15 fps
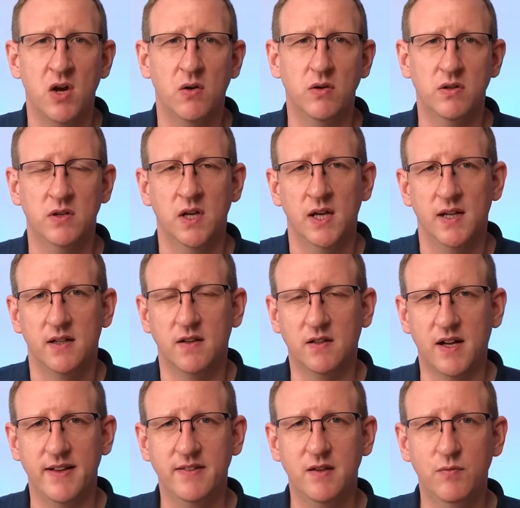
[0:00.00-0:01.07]
Und das
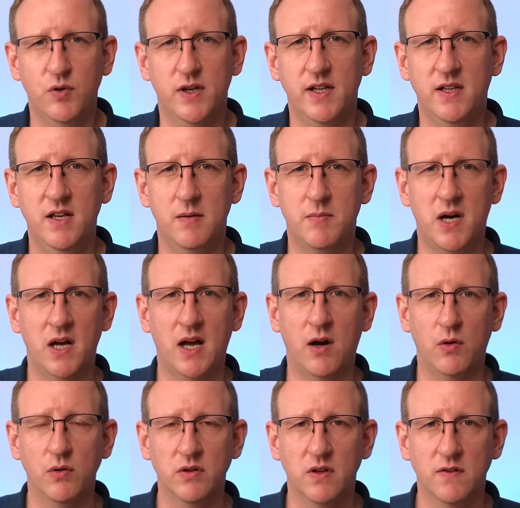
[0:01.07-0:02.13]
Ganze wurde hier mal
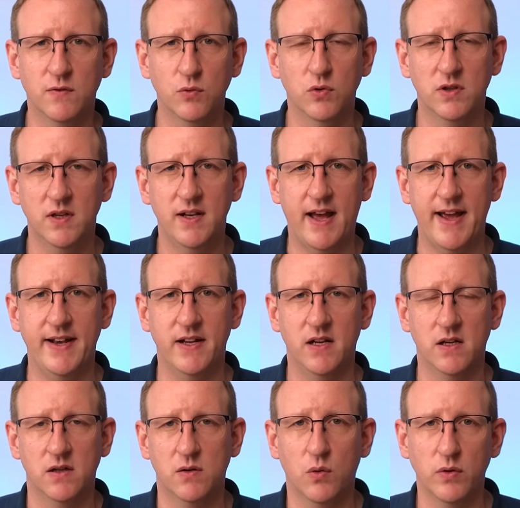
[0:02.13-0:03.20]
auch untersucht in
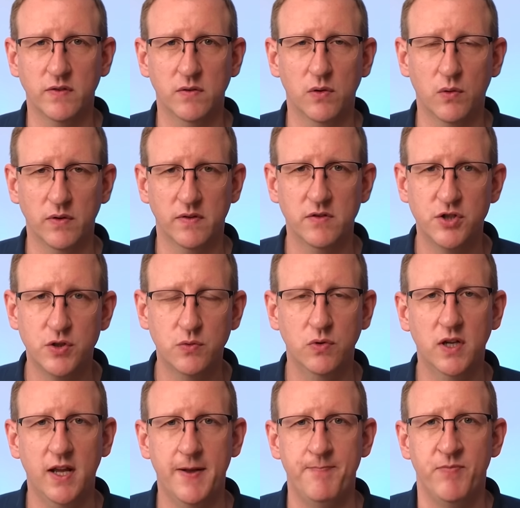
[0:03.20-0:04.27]
einer großen, großen
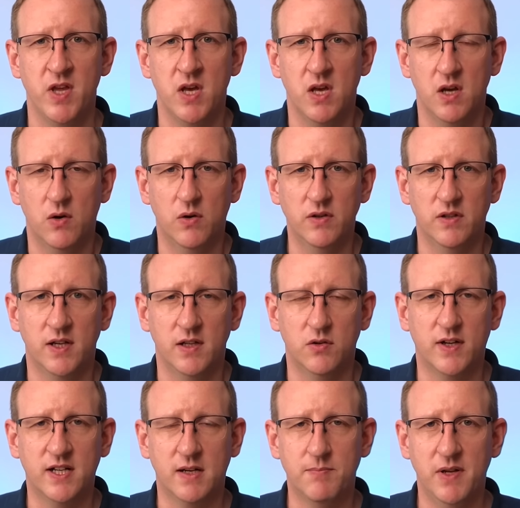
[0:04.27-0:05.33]
Studie. Und
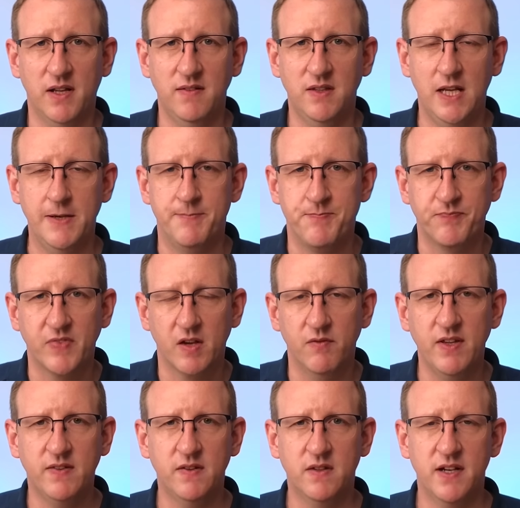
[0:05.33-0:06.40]
dort hat man gesehen,
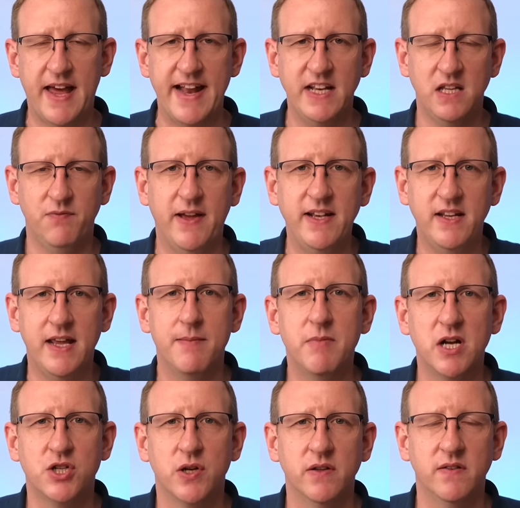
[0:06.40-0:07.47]
wie ist es denn eigentlich, wenn
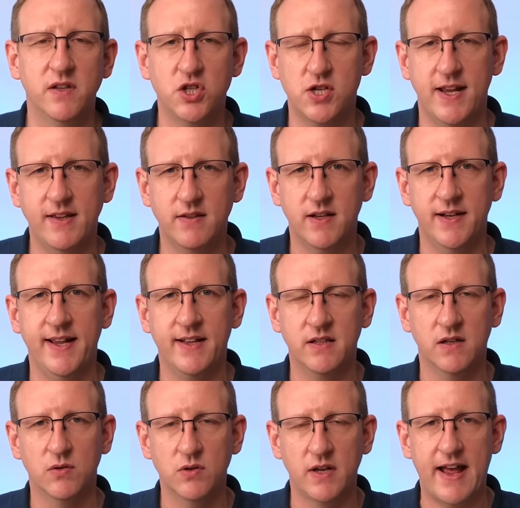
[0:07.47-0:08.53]
jemand schon sich schlecht ernährt
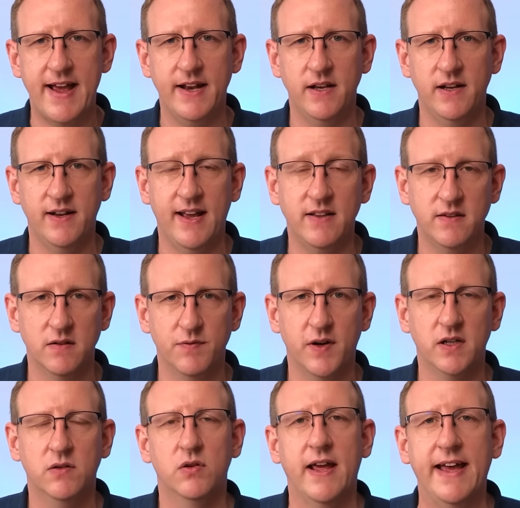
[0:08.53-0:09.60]
hat und einen
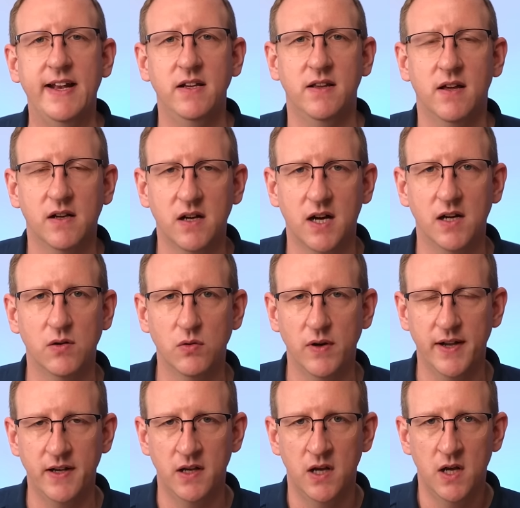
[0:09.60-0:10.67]
Herzinfarkt oder ähnliche Erkrankungen